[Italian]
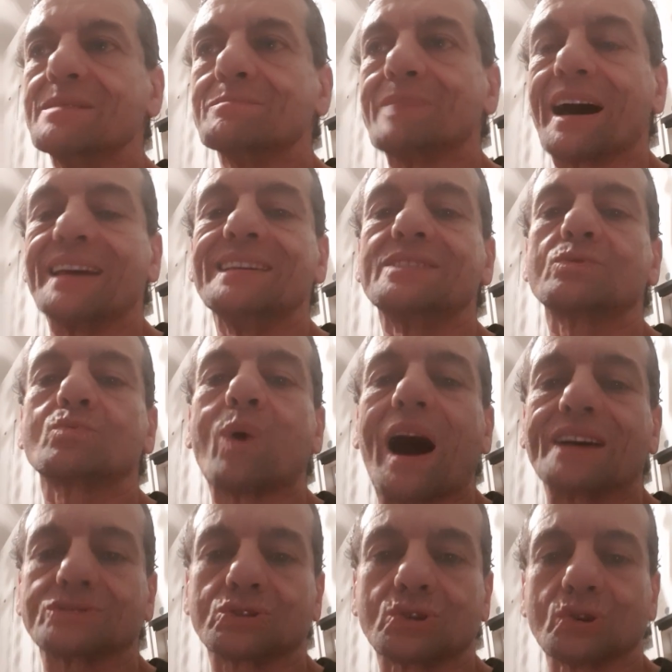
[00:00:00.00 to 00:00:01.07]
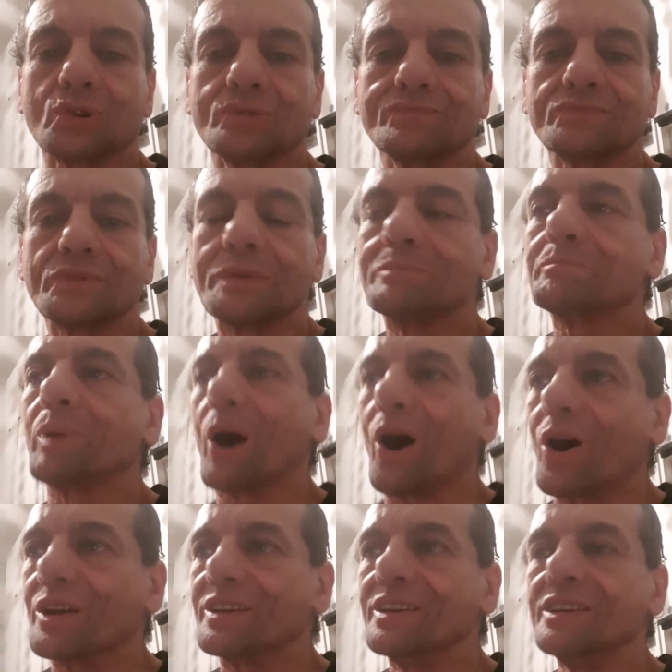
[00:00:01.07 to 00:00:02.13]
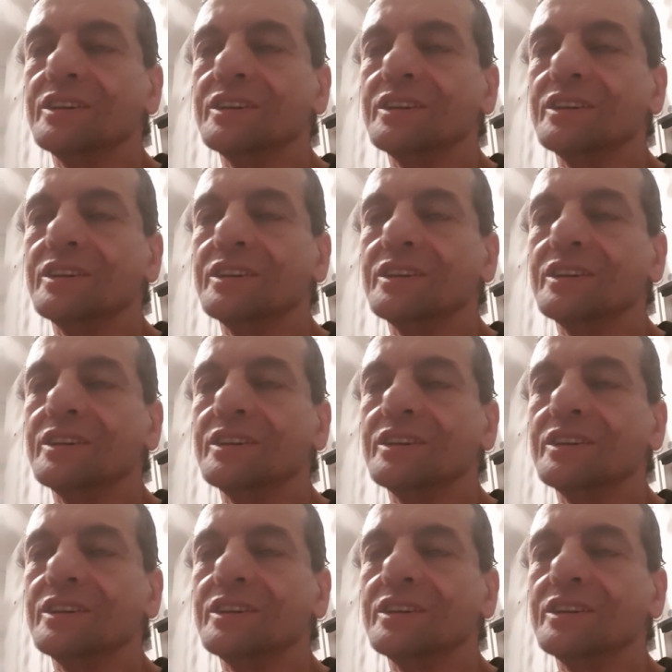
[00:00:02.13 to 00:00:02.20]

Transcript: Ma il quattro, poi,